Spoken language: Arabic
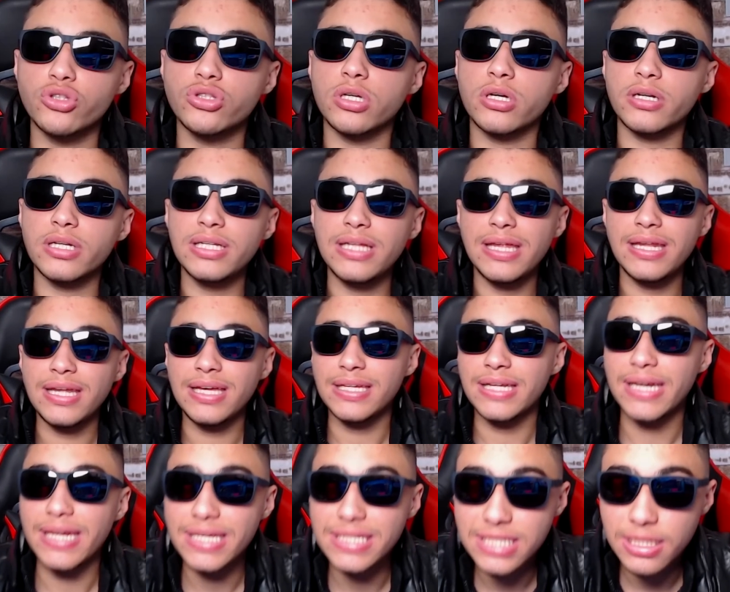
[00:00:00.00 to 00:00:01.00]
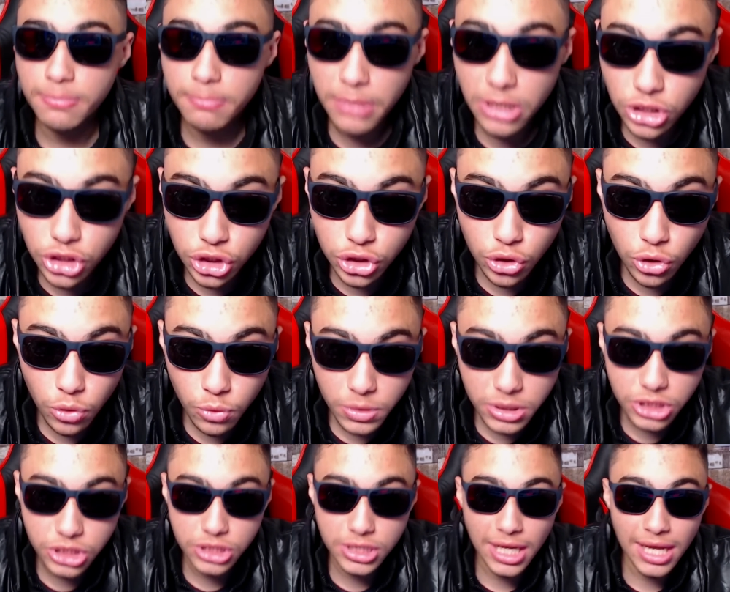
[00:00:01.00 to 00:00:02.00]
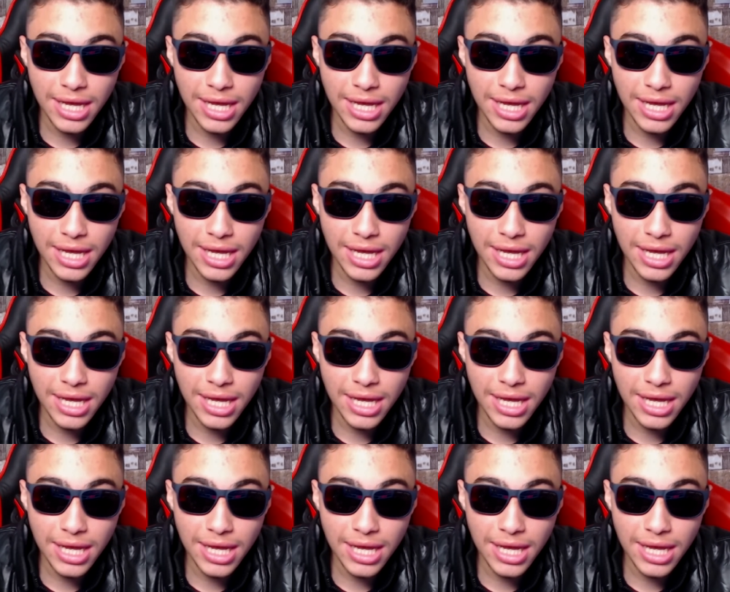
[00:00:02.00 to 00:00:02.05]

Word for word: مضطرين ان احنا نكسب ماتش نورويتش